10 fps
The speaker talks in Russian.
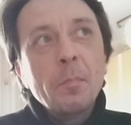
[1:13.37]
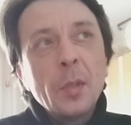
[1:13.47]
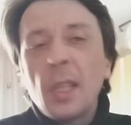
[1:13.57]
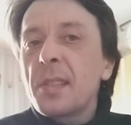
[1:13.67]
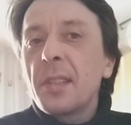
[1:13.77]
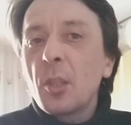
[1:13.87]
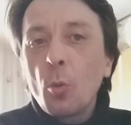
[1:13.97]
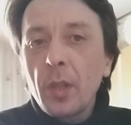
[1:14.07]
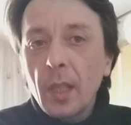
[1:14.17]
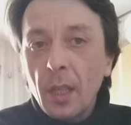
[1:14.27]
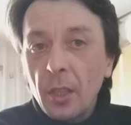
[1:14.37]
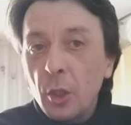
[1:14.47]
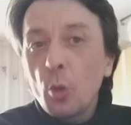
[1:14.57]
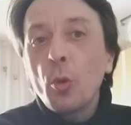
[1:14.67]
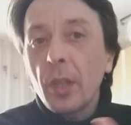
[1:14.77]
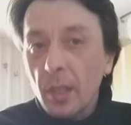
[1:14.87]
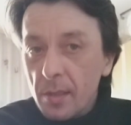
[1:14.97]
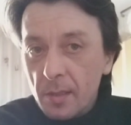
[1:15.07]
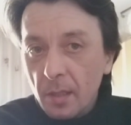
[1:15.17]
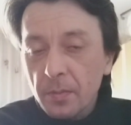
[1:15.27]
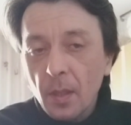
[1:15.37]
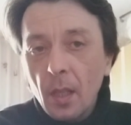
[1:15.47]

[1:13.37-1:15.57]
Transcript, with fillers: есть категория юристов.